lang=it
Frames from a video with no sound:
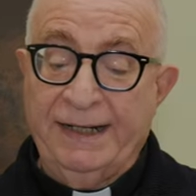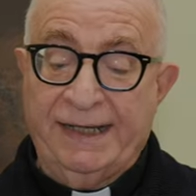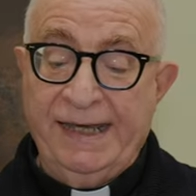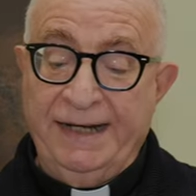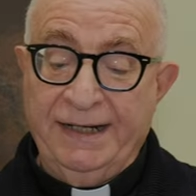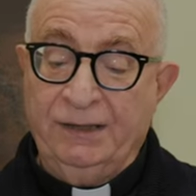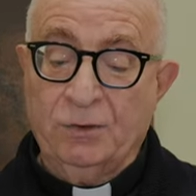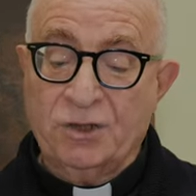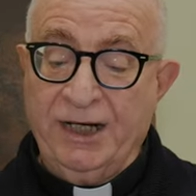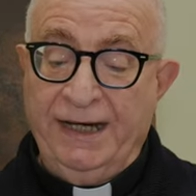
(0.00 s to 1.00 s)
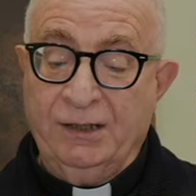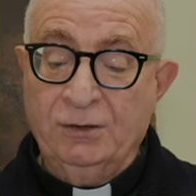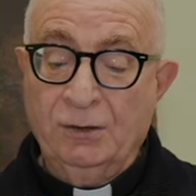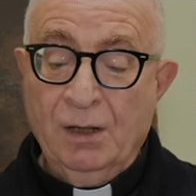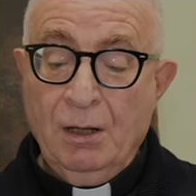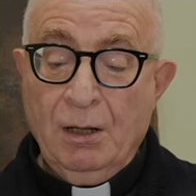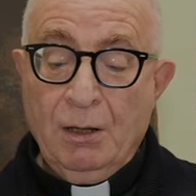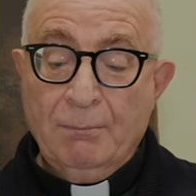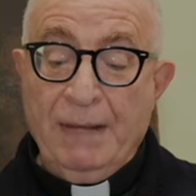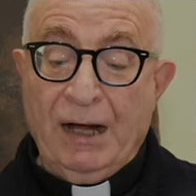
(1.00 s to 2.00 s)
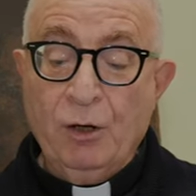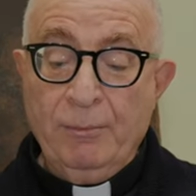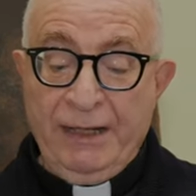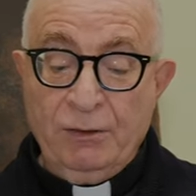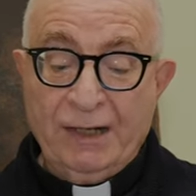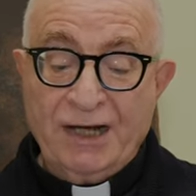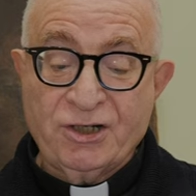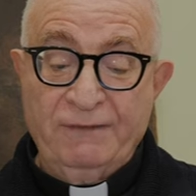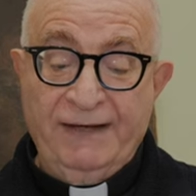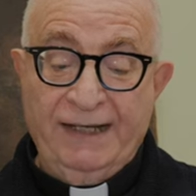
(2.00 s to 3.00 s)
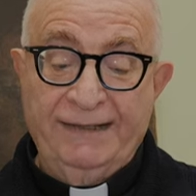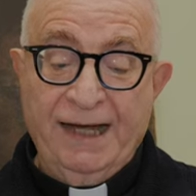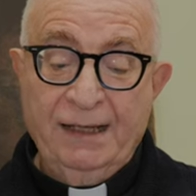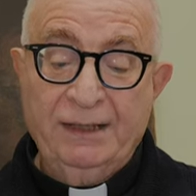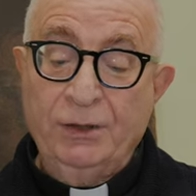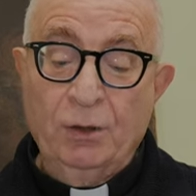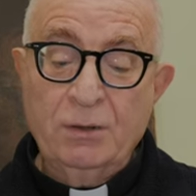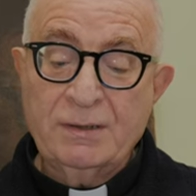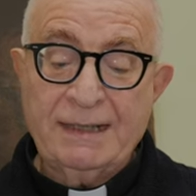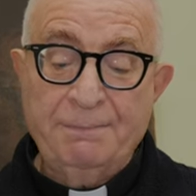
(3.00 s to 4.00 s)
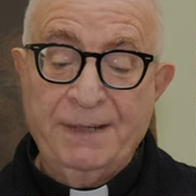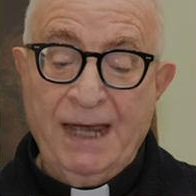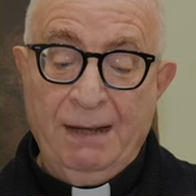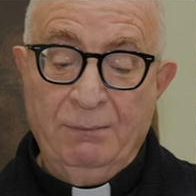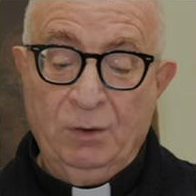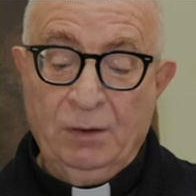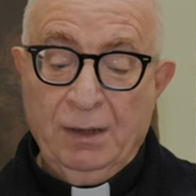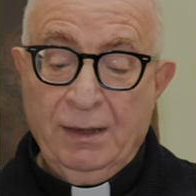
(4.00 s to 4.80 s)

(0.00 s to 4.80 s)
e che è nato cieco, ma come ora ci veda non lo sappiamo